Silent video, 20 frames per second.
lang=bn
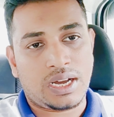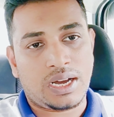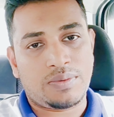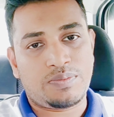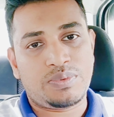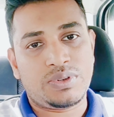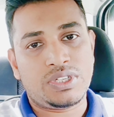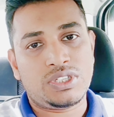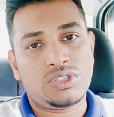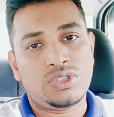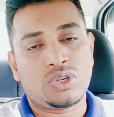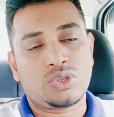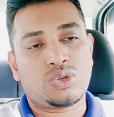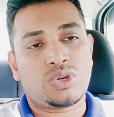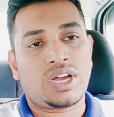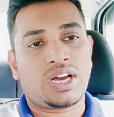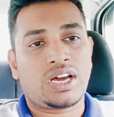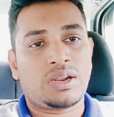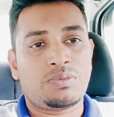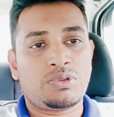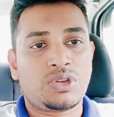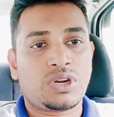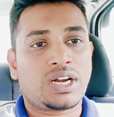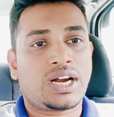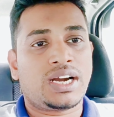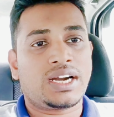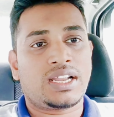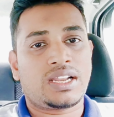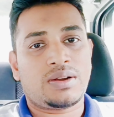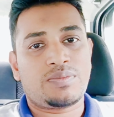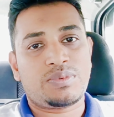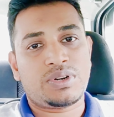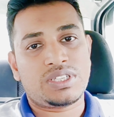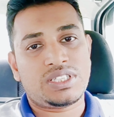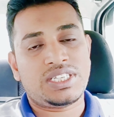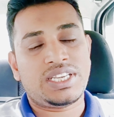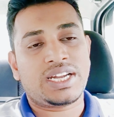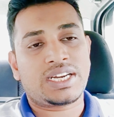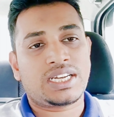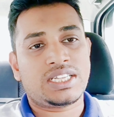আপনি যত টাকার ভিতরে কাটার আপনার
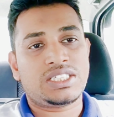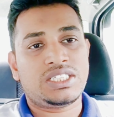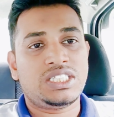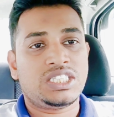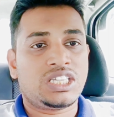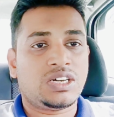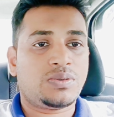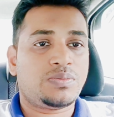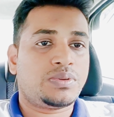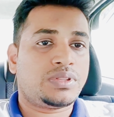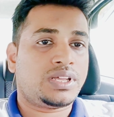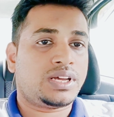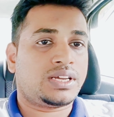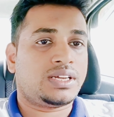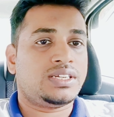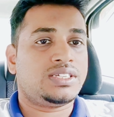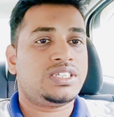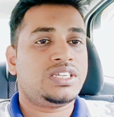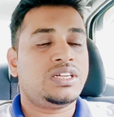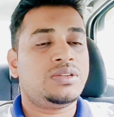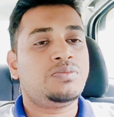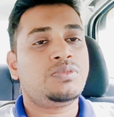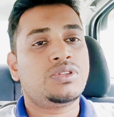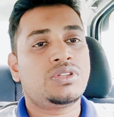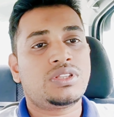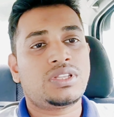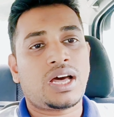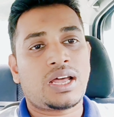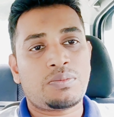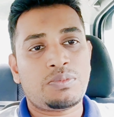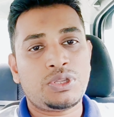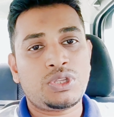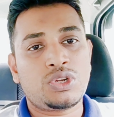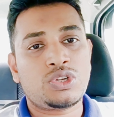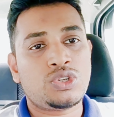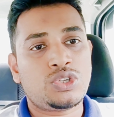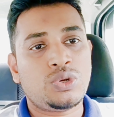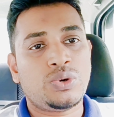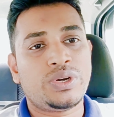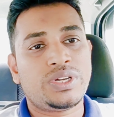যে একটা চিন্তা ভাবনা থাকে সেই তার
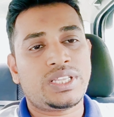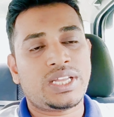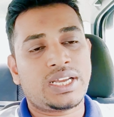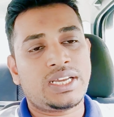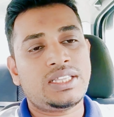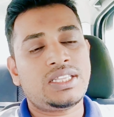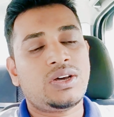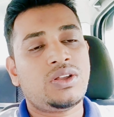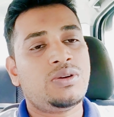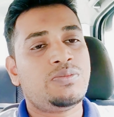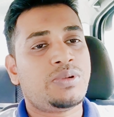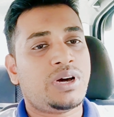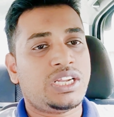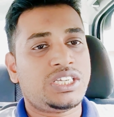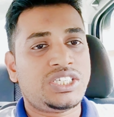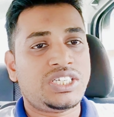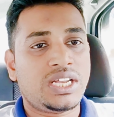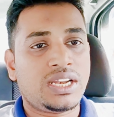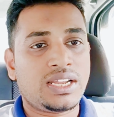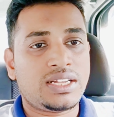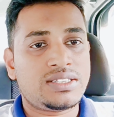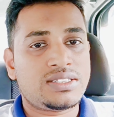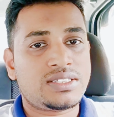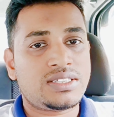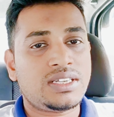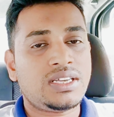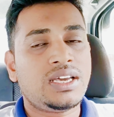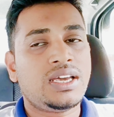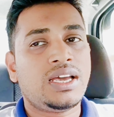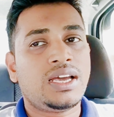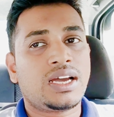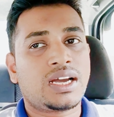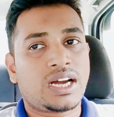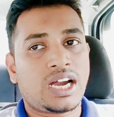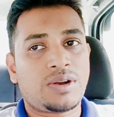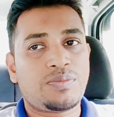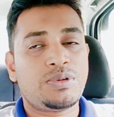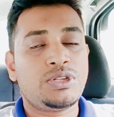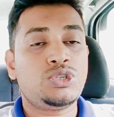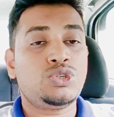ভিতরে যদি হয়ে থাকে তাহলে মালয়েশিয়া এয়ারলাইন্সে
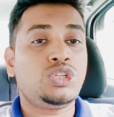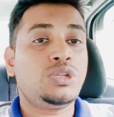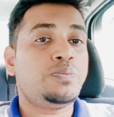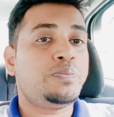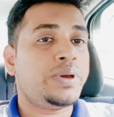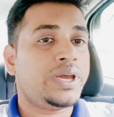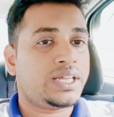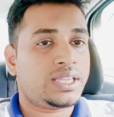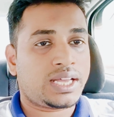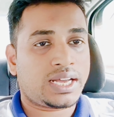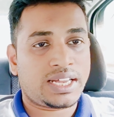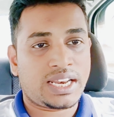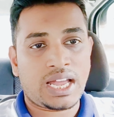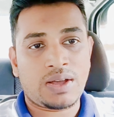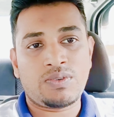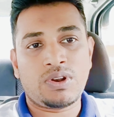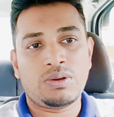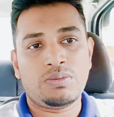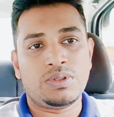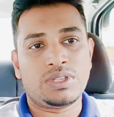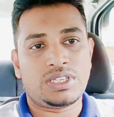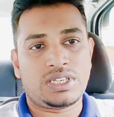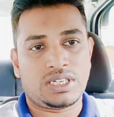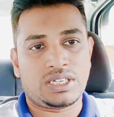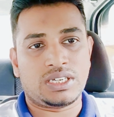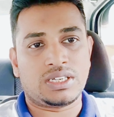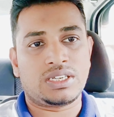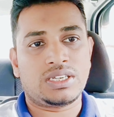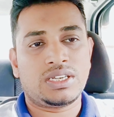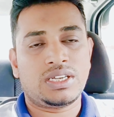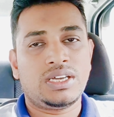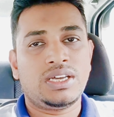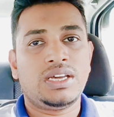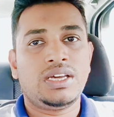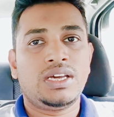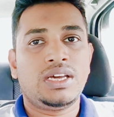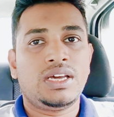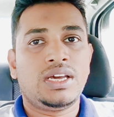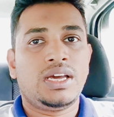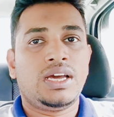কাটবেন যদি পেয়ে থাকেন অ্যাভেলেবেল টিকিট
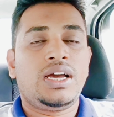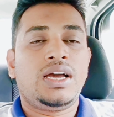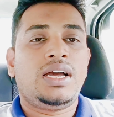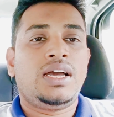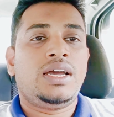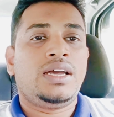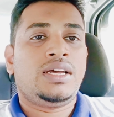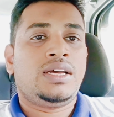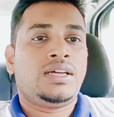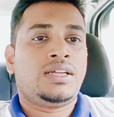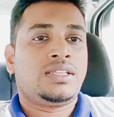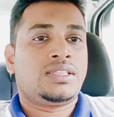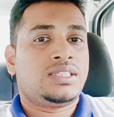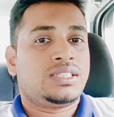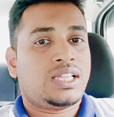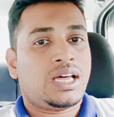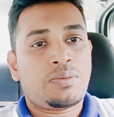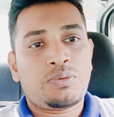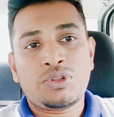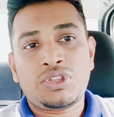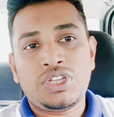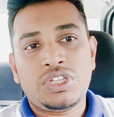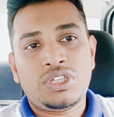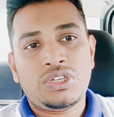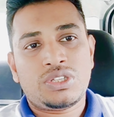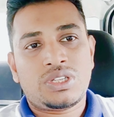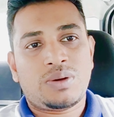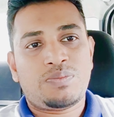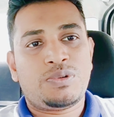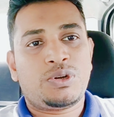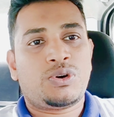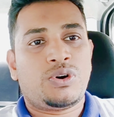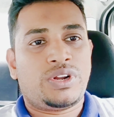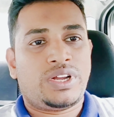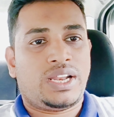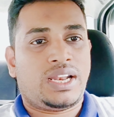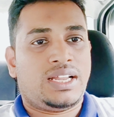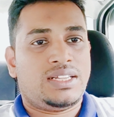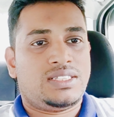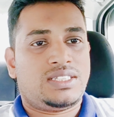তারপর দ্বিতীয়ত আপনি কোন
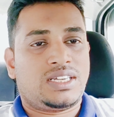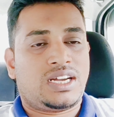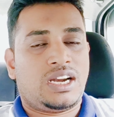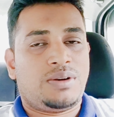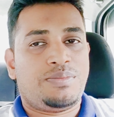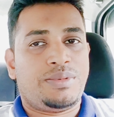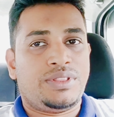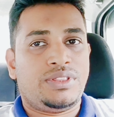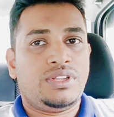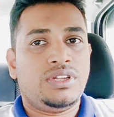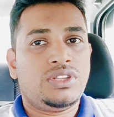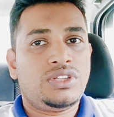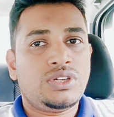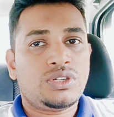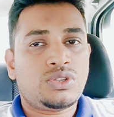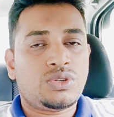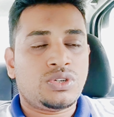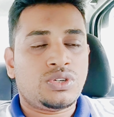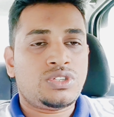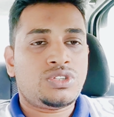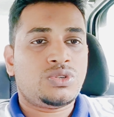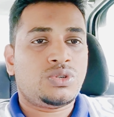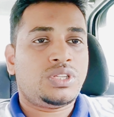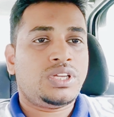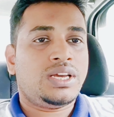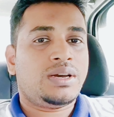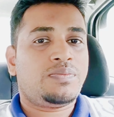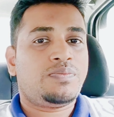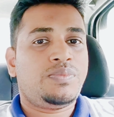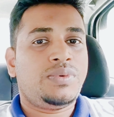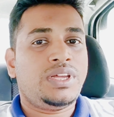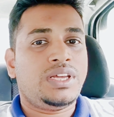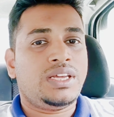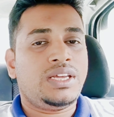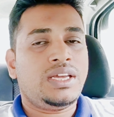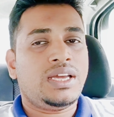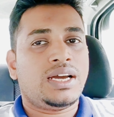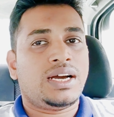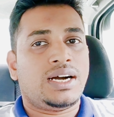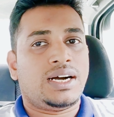এয়ারলাইন্সে কাটবেন দ্বিতীয়ত যদি আপনি
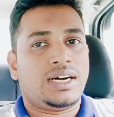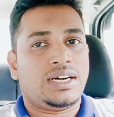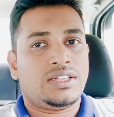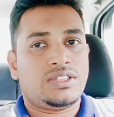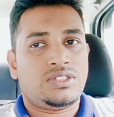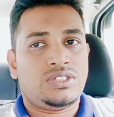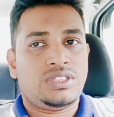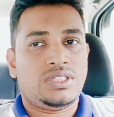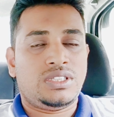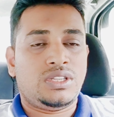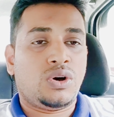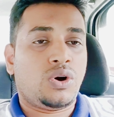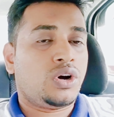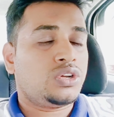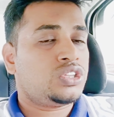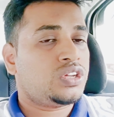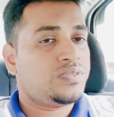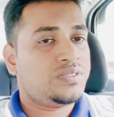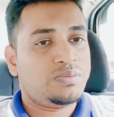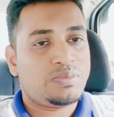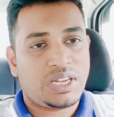হয়তো আপনি